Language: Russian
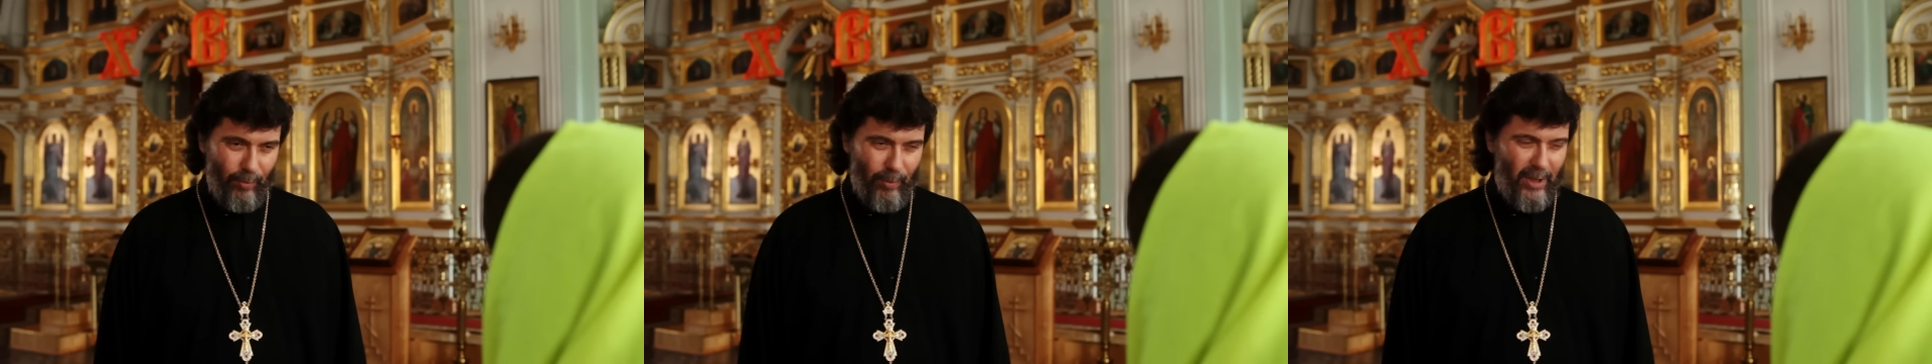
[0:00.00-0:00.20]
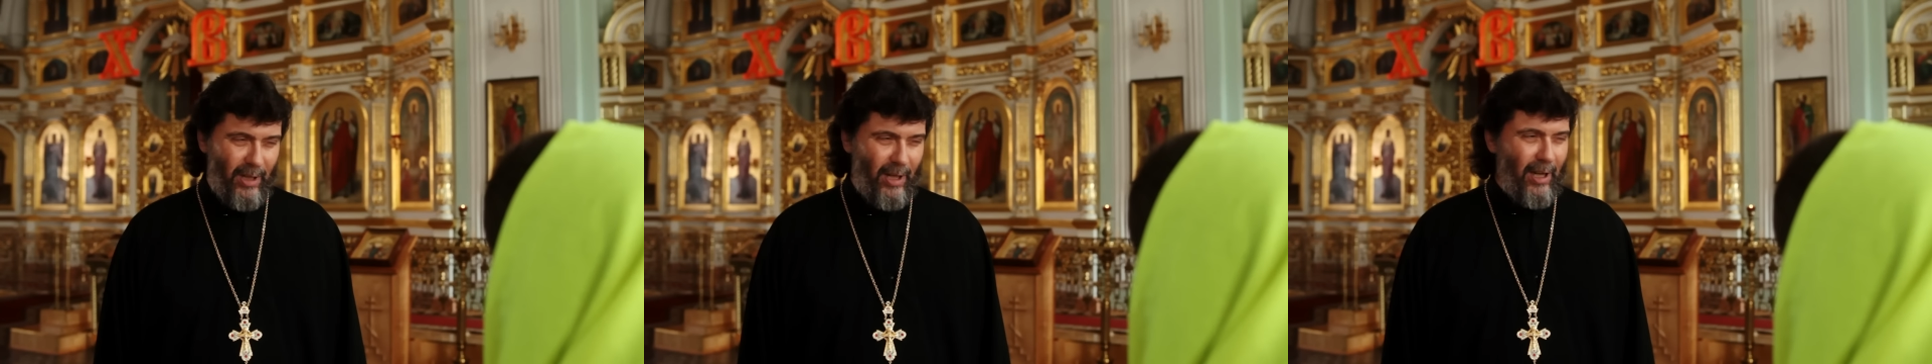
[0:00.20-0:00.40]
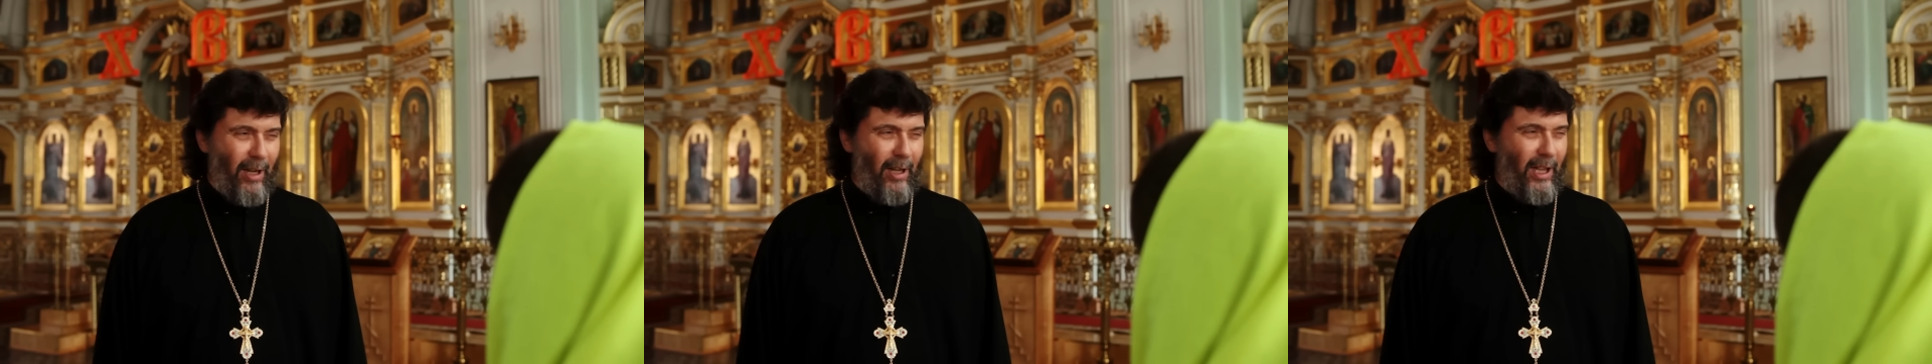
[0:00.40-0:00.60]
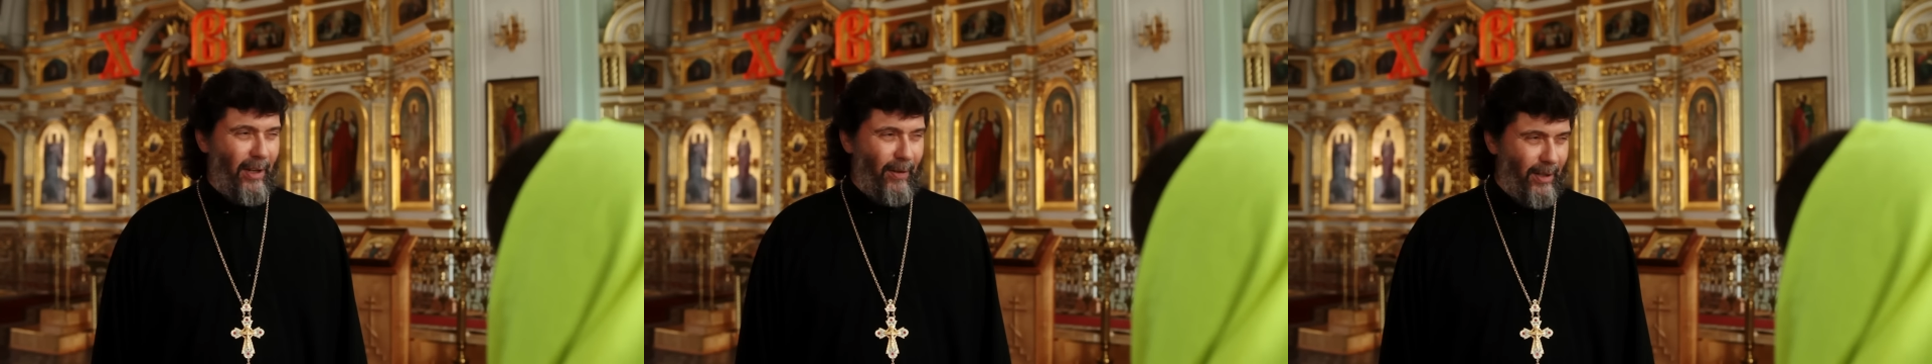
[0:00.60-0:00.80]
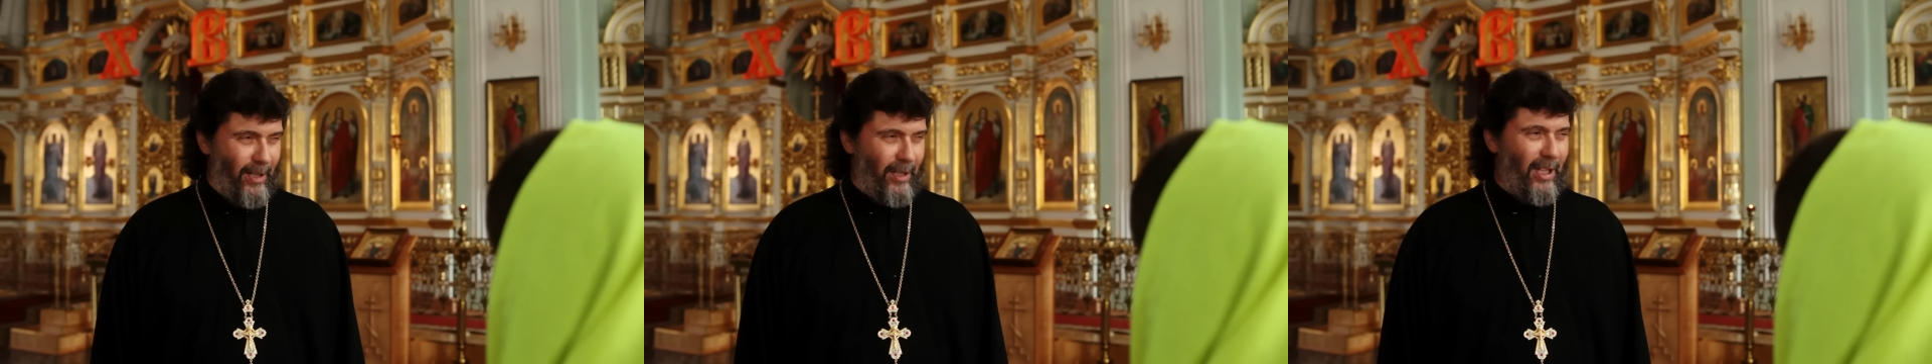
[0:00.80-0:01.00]
Мы,
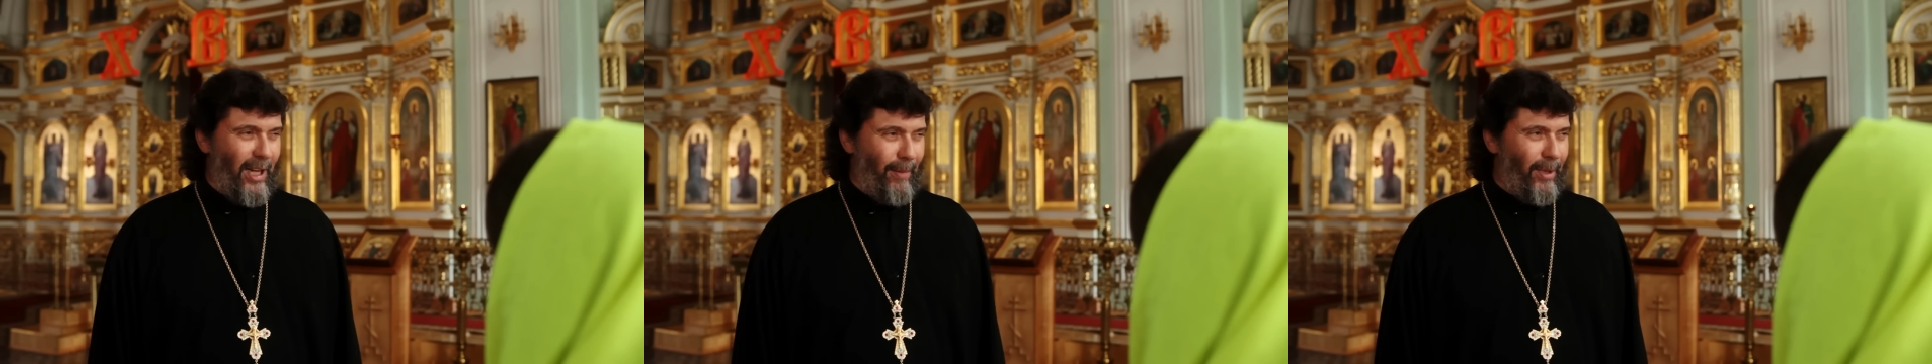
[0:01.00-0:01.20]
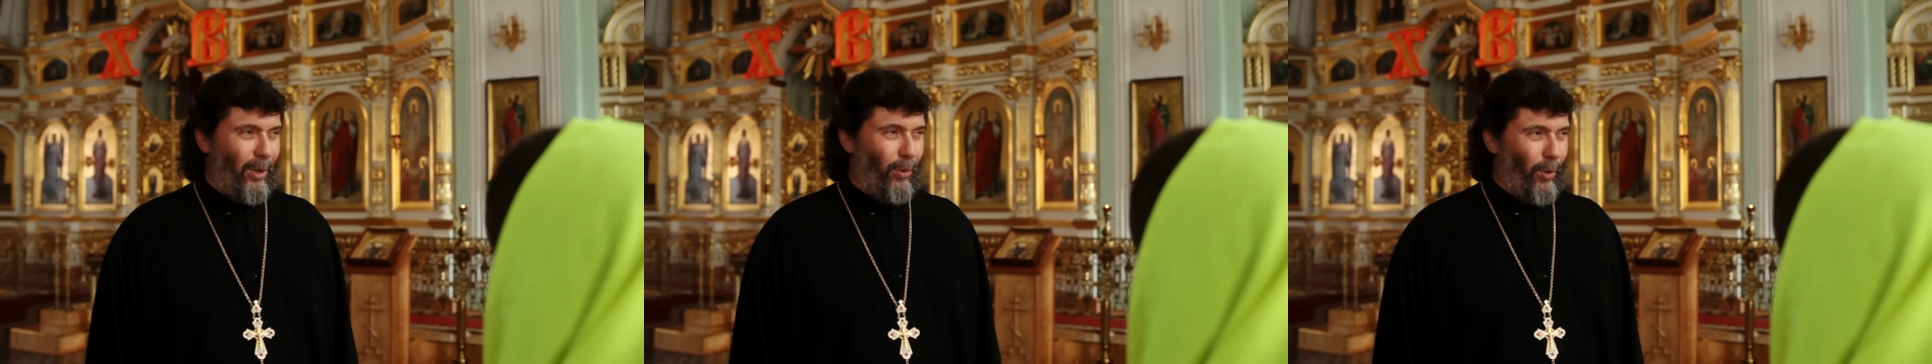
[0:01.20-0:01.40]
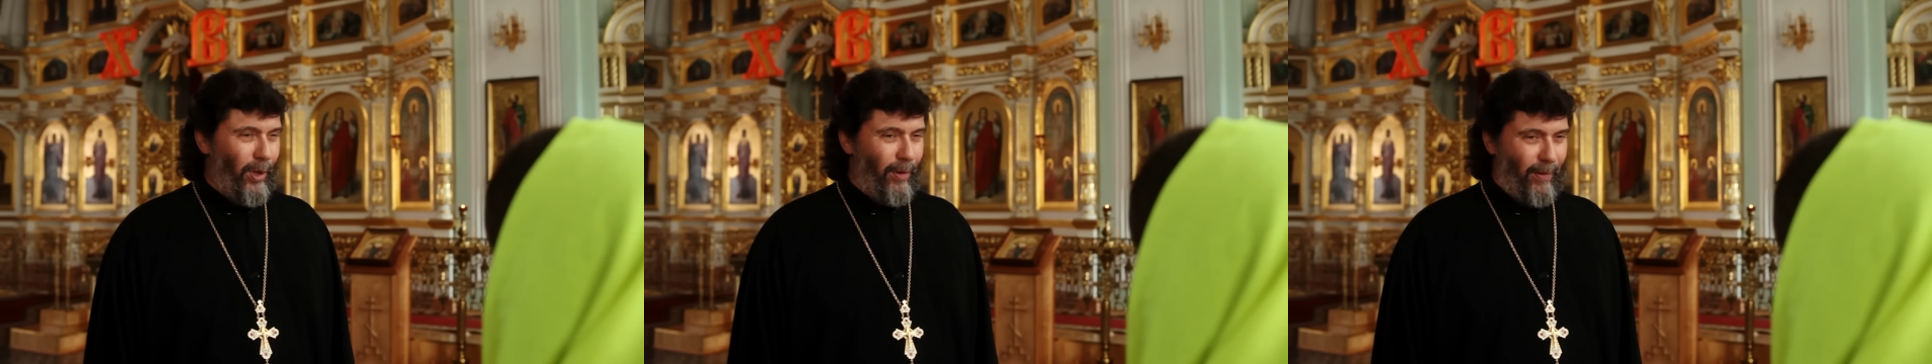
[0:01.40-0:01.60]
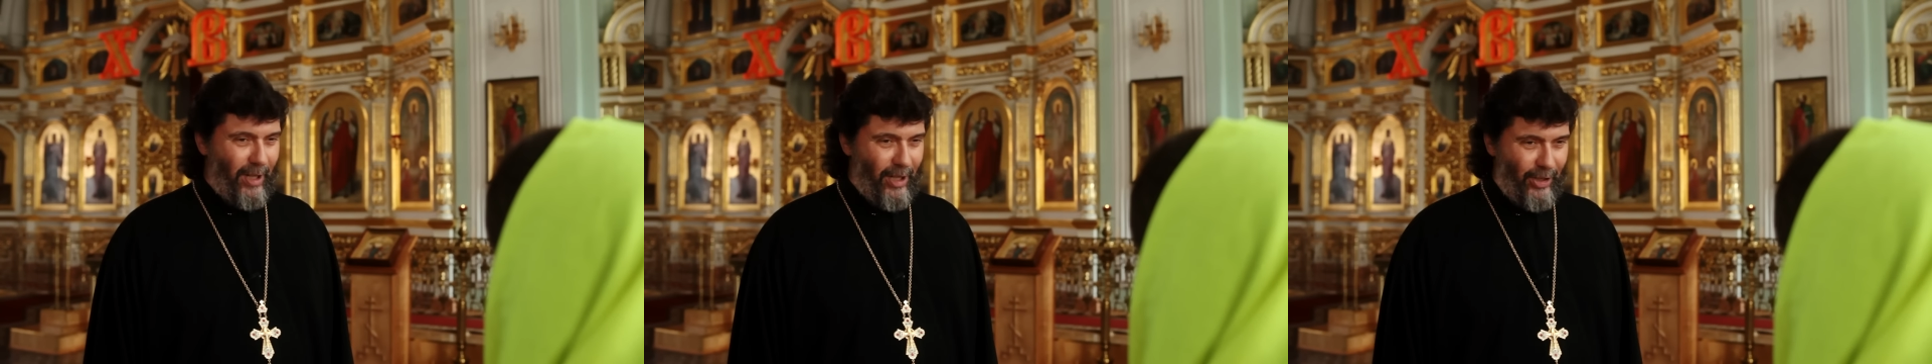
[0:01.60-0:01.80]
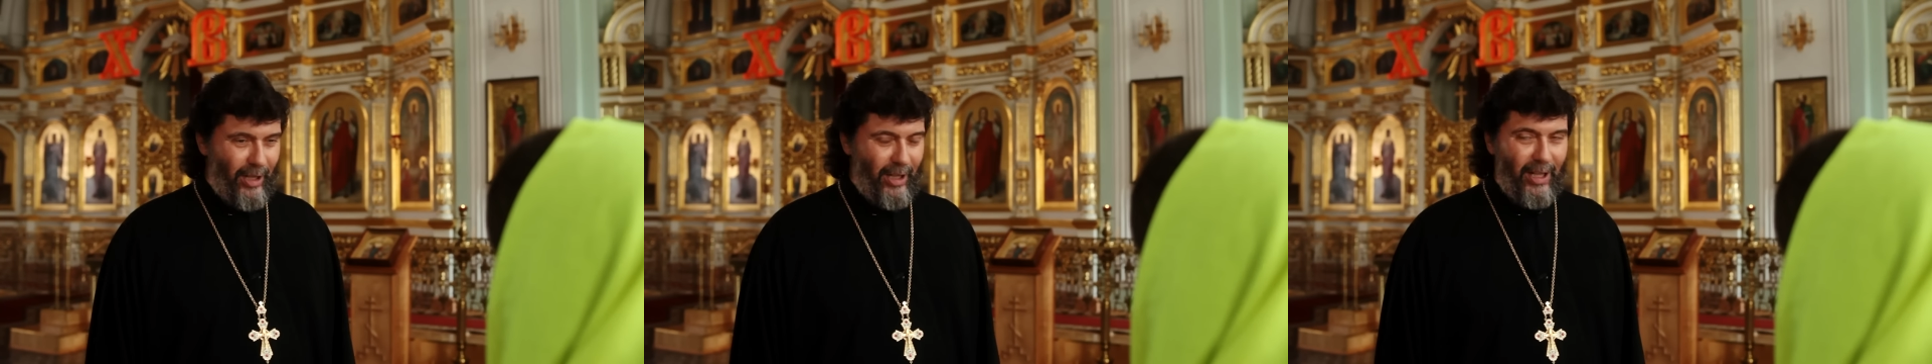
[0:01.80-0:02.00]
наверное, знаем такое
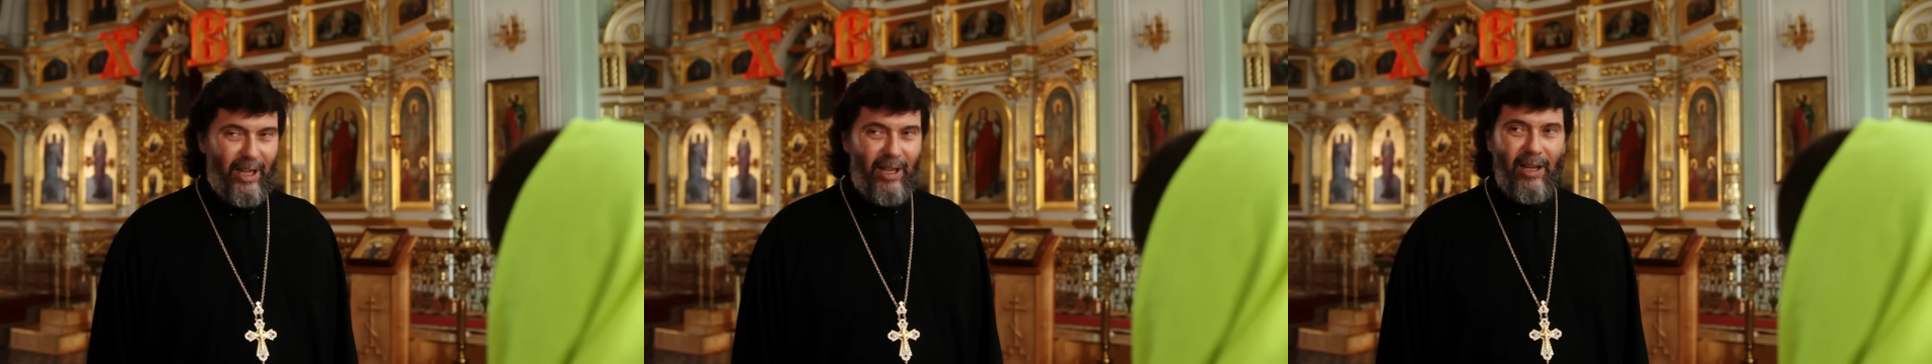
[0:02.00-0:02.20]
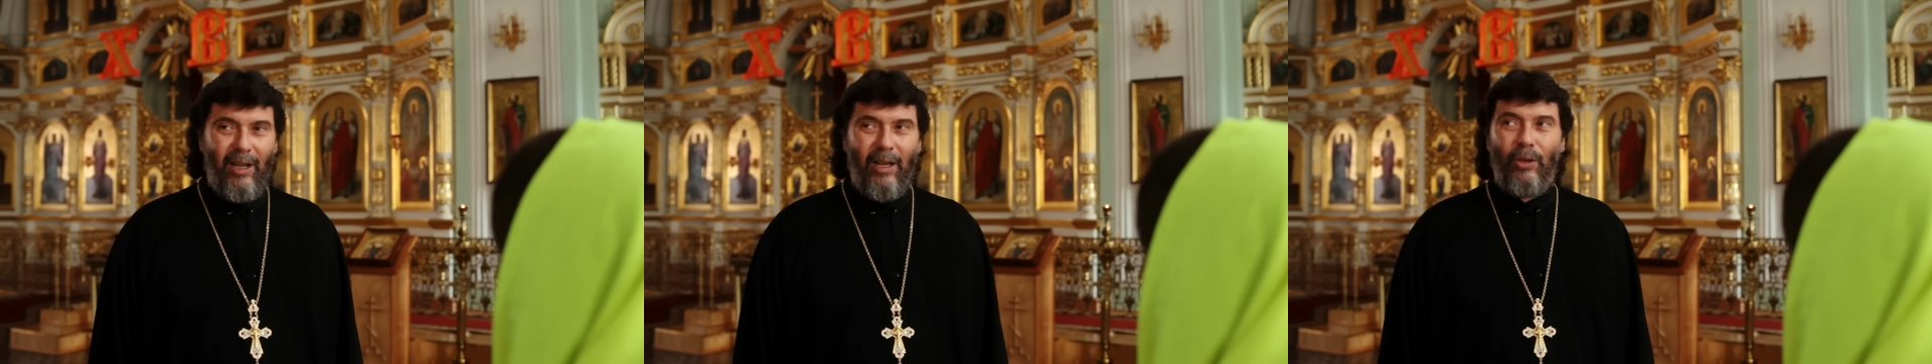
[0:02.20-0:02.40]
выражение, да,